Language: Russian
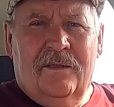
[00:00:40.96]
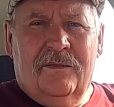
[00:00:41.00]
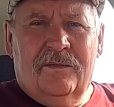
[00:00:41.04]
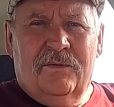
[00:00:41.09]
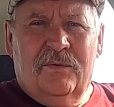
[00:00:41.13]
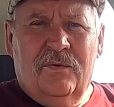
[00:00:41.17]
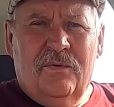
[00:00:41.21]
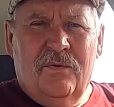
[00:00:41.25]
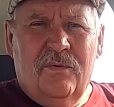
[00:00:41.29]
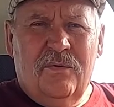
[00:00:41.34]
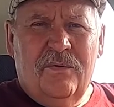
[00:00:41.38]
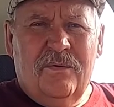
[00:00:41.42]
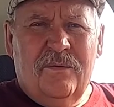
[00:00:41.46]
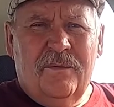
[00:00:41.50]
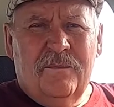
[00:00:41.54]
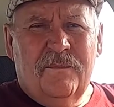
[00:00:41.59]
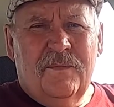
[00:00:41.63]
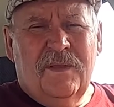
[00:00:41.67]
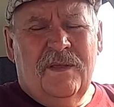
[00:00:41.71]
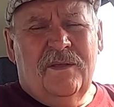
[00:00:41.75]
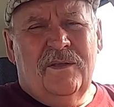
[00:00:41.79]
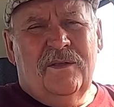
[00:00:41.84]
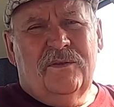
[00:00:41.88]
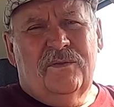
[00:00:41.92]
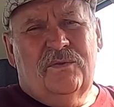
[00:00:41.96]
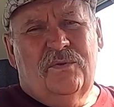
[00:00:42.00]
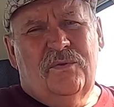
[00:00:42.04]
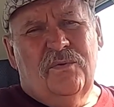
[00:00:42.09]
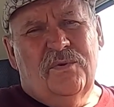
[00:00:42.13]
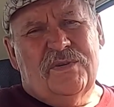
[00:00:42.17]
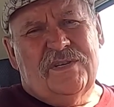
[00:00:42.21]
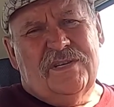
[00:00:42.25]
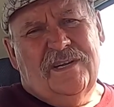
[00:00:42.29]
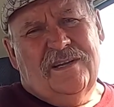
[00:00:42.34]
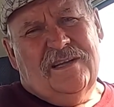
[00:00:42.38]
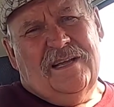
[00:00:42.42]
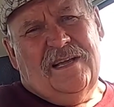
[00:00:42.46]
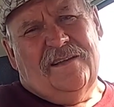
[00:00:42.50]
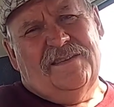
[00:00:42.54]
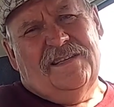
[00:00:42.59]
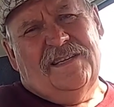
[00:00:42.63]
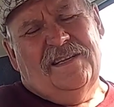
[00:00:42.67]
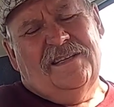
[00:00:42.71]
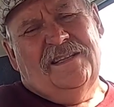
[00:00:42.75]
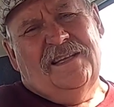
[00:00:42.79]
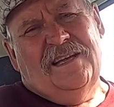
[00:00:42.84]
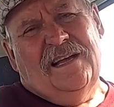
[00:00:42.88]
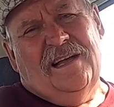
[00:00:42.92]
Но тоже, как
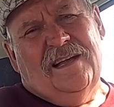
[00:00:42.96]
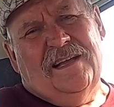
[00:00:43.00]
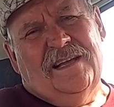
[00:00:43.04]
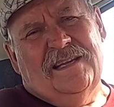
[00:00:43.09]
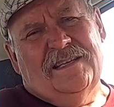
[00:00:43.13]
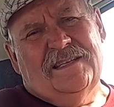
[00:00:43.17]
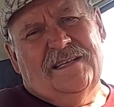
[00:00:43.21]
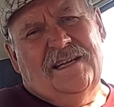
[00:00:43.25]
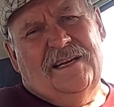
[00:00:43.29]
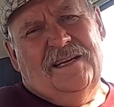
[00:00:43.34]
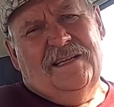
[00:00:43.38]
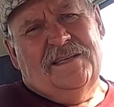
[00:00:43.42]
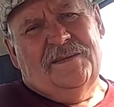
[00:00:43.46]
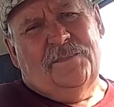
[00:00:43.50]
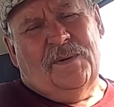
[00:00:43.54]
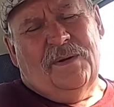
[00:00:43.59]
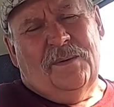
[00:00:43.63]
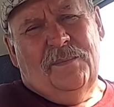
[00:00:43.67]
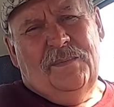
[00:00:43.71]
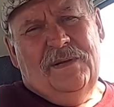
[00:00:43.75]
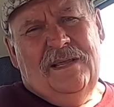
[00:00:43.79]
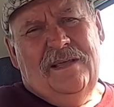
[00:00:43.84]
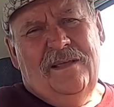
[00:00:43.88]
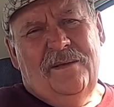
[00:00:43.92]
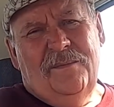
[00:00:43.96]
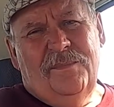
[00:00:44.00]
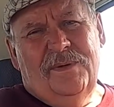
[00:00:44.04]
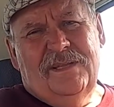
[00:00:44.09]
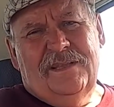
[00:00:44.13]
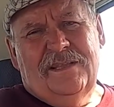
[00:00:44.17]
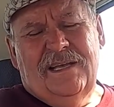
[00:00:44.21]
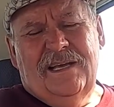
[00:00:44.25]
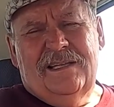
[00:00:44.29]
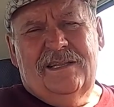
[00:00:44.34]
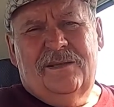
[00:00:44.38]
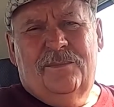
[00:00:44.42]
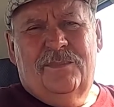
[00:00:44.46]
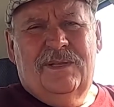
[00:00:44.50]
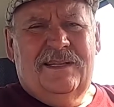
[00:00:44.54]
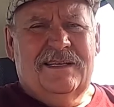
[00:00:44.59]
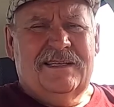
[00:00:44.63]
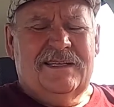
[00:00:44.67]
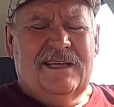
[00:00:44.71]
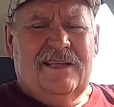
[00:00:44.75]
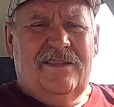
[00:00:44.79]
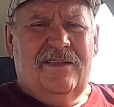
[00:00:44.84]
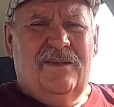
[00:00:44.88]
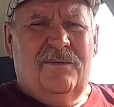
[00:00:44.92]
всегда, оказались проблемы. Надо
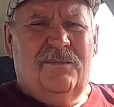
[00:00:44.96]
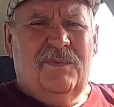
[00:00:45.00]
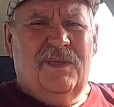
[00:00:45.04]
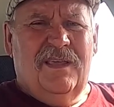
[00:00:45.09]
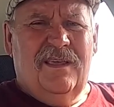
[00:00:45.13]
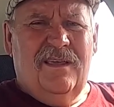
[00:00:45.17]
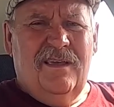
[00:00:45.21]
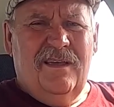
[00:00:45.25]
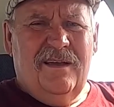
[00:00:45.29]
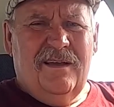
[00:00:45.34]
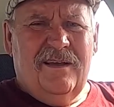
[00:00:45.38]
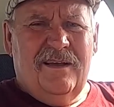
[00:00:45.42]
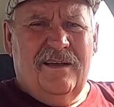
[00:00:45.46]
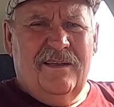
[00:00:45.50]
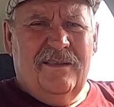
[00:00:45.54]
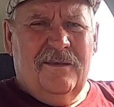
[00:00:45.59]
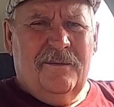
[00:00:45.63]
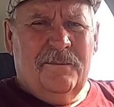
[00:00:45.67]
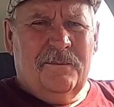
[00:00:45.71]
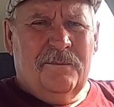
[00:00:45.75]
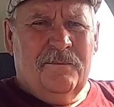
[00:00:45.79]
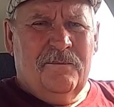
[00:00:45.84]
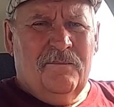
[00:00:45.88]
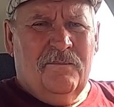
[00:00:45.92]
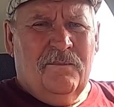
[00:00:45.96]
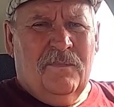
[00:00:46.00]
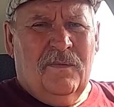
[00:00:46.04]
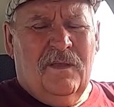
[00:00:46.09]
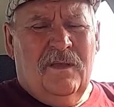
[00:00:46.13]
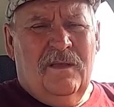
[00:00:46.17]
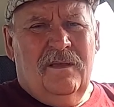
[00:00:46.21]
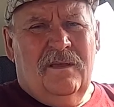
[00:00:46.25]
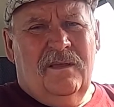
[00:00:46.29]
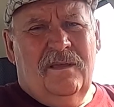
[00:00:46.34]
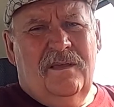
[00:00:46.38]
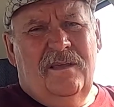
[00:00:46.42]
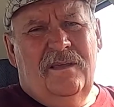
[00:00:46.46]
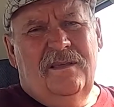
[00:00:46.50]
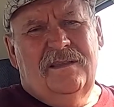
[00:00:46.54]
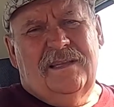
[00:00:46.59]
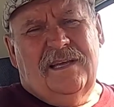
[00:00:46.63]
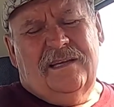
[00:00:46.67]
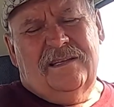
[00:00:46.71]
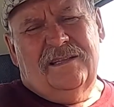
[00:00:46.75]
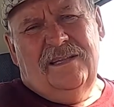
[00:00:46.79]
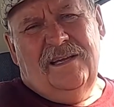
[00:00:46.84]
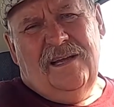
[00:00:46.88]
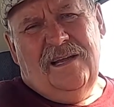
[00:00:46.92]
было за ним ехать и
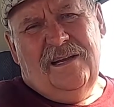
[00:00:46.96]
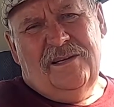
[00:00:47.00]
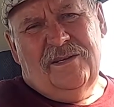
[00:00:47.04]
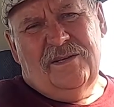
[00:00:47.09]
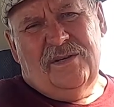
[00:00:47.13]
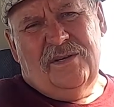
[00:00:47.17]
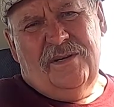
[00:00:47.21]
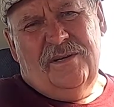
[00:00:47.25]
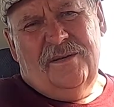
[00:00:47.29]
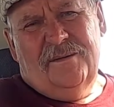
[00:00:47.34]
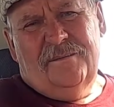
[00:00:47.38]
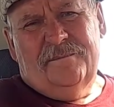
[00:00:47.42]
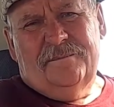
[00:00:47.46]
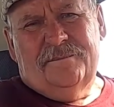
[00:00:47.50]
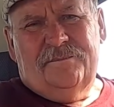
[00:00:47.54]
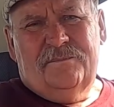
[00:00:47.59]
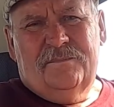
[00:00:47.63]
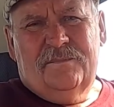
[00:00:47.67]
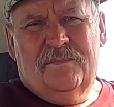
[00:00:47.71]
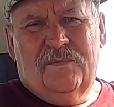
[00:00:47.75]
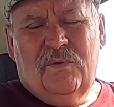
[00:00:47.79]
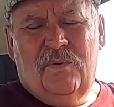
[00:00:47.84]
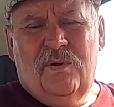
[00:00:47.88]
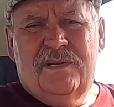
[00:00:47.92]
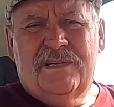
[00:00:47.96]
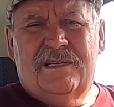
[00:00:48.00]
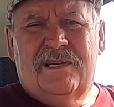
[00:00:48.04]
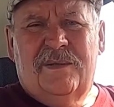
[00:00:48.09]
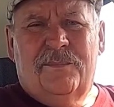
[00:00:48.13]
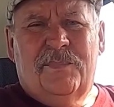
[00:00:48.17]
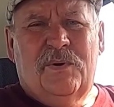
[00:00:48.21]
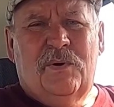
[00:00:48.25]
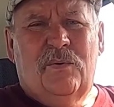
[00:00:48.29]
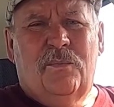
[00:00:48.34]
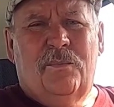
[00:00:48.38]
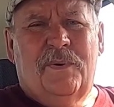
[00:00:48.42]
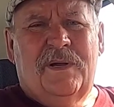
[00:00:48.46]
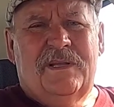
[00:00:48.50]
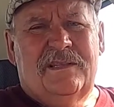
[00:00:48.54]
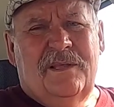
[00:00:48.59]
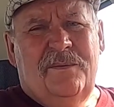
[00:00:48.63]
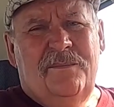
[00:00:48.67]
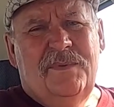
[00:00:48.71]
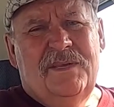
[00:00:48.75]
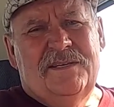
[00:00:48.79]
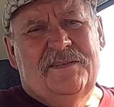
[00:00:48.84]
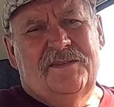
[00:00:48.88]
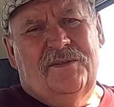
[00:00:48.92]
так дальше. Но если покупать
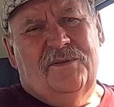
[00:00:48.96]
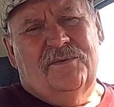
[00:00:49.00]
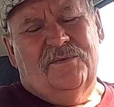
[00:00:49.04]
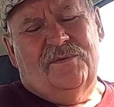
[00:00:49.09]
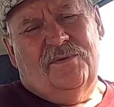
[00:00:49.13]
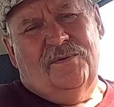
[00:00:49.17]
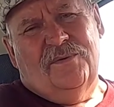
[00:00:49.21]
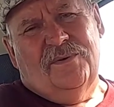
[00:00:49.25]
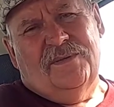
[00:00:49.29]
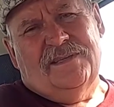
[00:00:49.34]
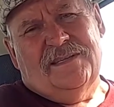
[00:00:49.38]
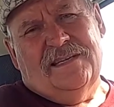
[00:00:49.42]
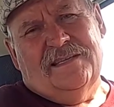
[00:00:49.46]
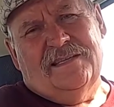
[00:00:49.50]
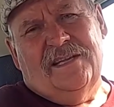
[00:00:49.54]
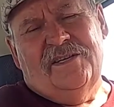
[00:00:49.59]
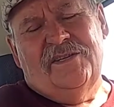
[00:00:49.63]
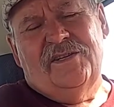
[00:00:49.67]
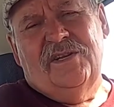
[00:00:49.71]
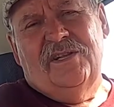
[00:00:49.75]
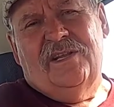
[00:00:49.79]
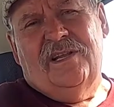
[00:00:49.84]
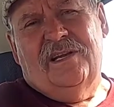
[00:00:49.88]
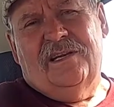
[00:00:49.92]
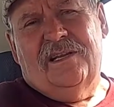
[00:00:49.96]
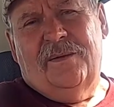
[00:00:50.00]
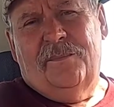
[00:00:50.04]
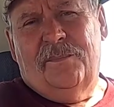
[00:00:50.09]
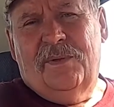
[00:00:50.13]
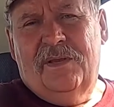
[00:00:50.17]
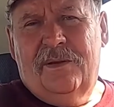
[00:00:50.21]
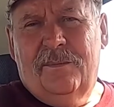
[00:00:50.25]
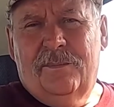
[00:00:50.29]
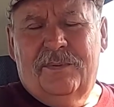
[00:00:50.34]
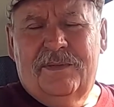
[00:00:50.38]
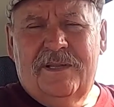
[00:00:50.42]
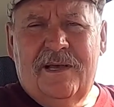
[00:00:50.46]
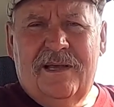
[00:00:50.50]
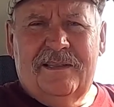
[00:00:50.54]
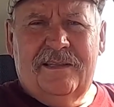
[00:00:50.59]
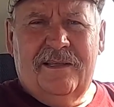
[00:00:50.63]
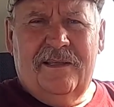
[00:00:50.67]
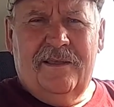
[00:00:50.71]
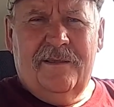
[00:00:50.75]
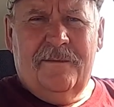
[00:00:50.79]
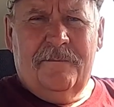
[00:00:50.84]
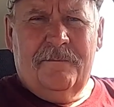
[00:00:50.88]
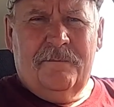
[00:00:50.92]
на месте, то со значительной
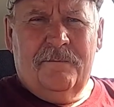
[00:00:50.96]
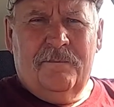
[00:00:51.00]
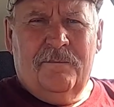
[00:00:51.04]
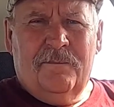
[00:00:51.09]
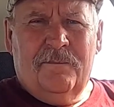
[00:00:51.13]
переплатой.